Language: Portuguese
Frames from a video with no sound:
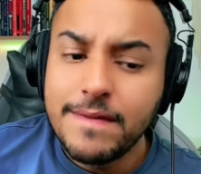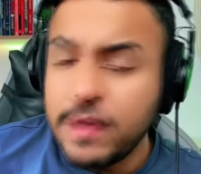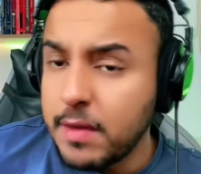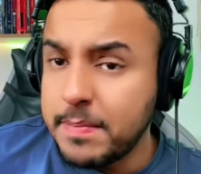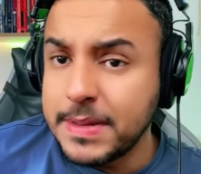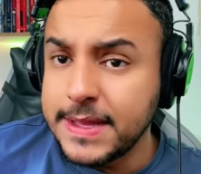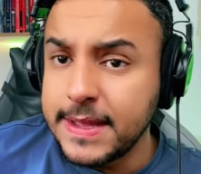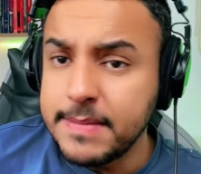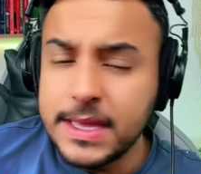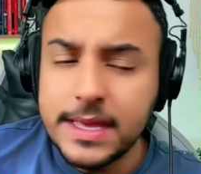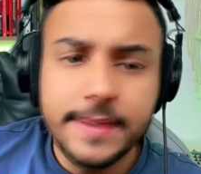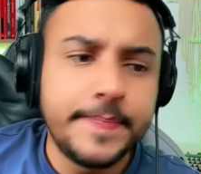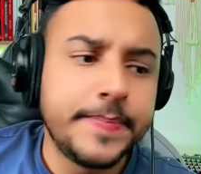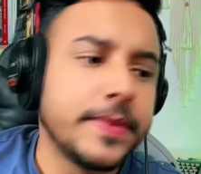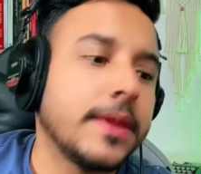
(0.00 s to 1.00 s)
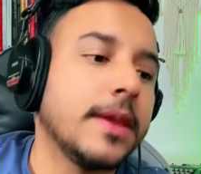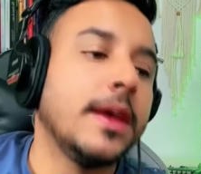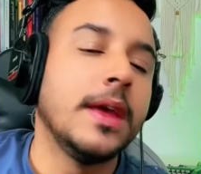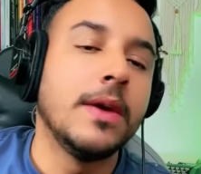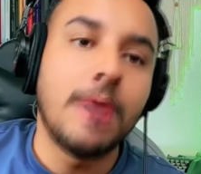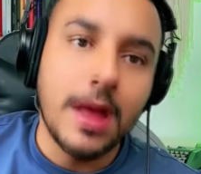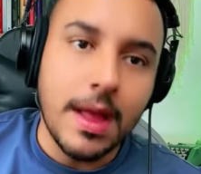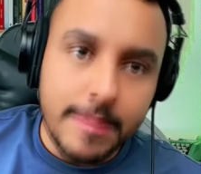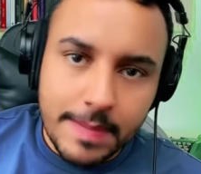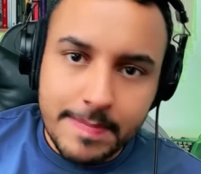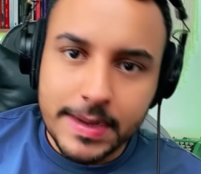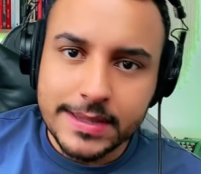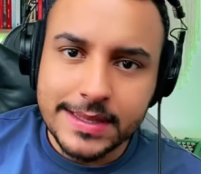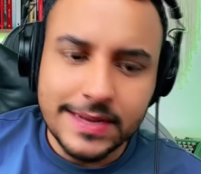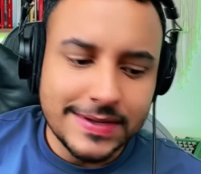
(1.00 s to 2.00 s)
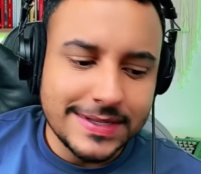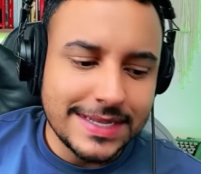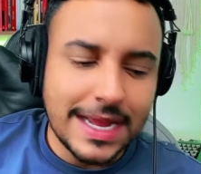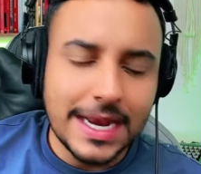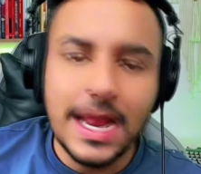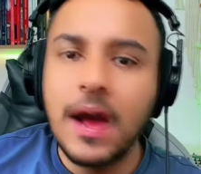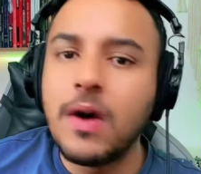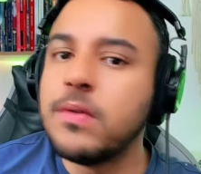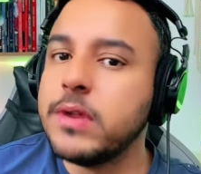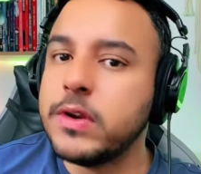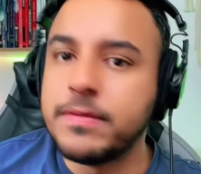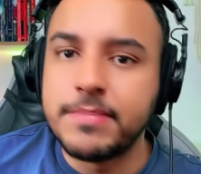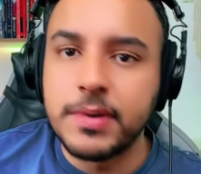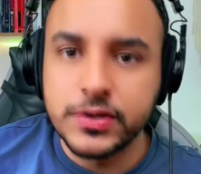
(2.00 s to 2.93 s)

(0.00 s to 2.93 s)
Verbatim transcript: Veio a pandemia, eu acabei perdendo esse canal, eu não